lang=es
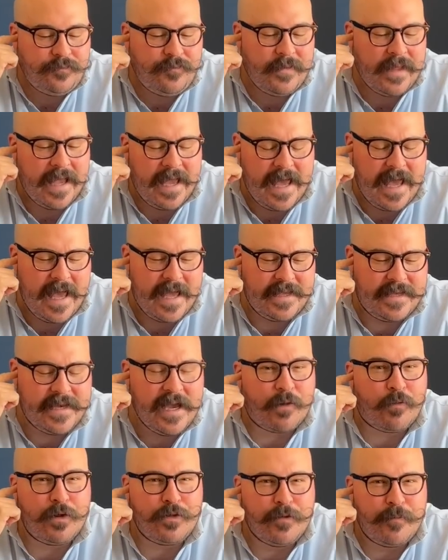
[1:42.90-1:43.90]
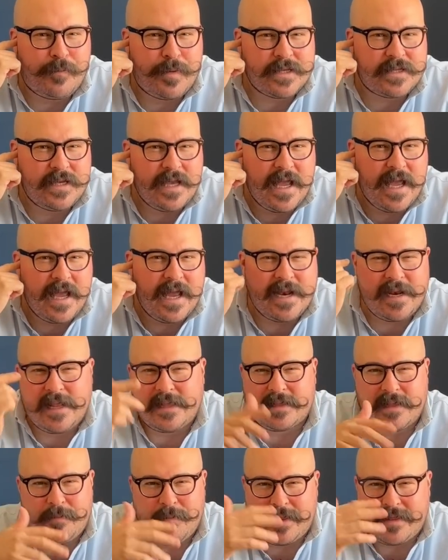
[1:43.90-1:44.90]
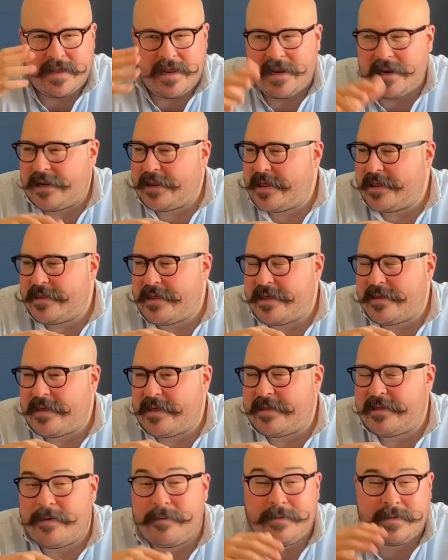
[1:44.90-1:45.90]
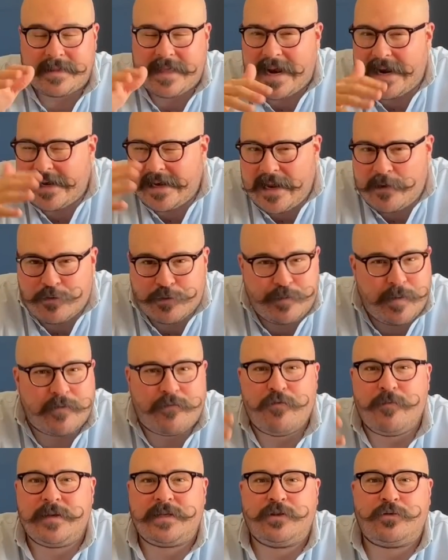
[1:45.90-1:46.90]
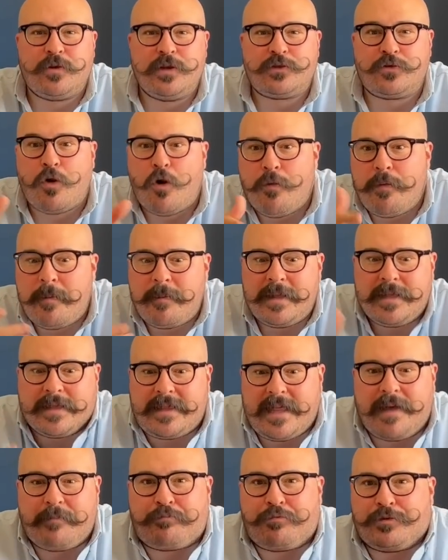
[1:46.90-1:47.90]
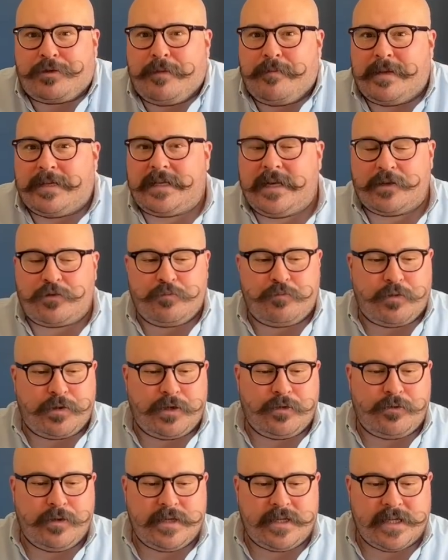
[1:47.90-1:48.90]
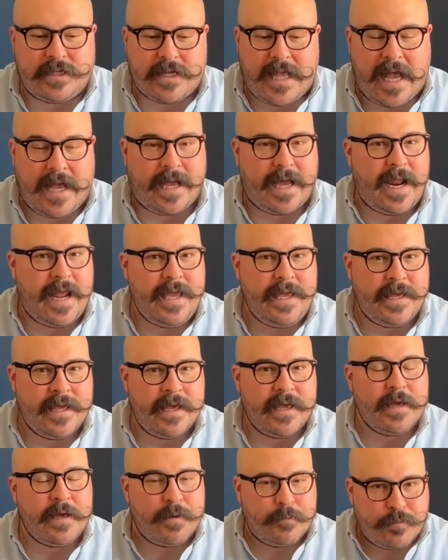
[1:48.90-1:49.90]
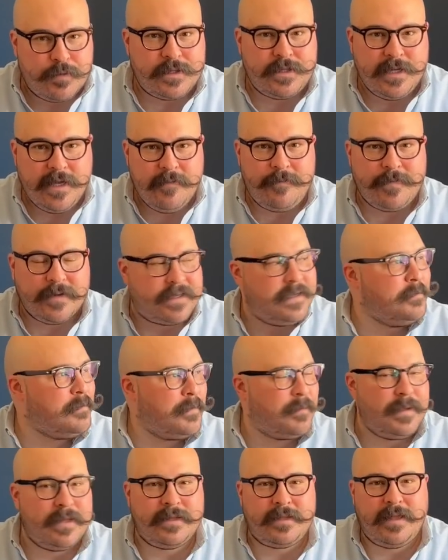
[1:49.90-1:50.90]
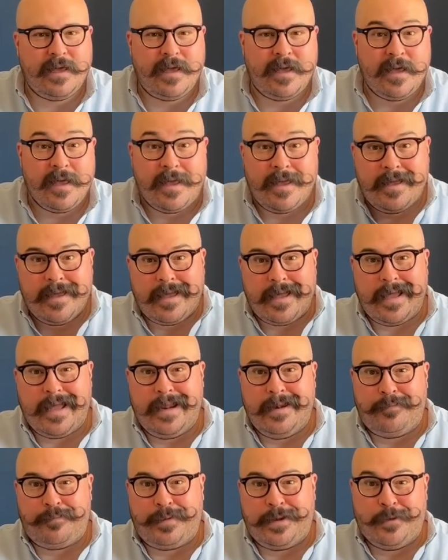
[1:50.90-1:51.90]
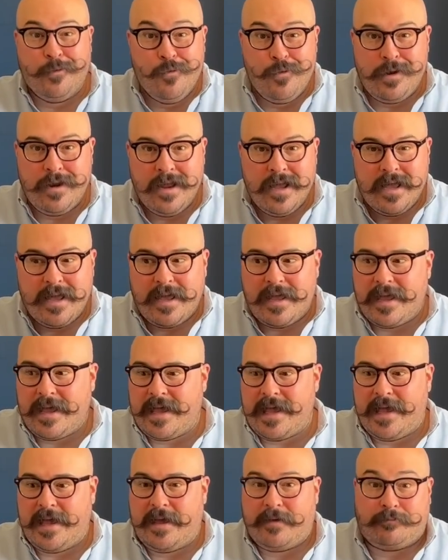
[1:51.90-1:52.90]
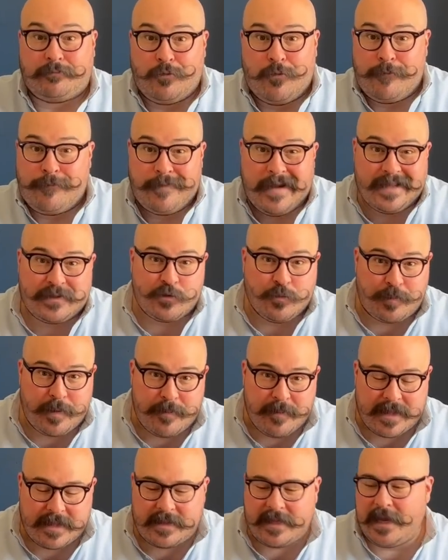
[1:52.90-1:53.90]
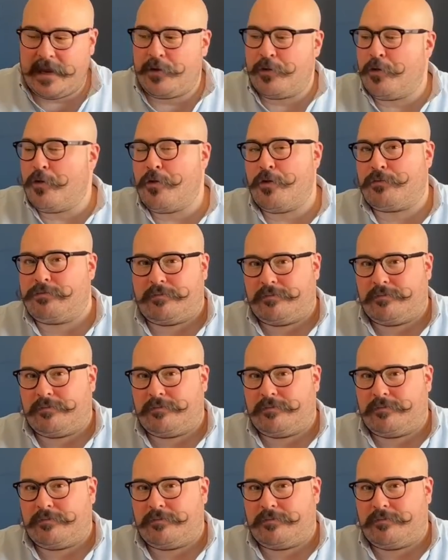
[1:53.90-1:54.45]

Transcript: Eh, ya cuando empecé en el tema de, entrarle a los perfumes y todo esto, obviamente, pues investigas un poquito y dices, ah, caray, pues sí, efectivamente, el pirul, eh, o falso pimentero, o,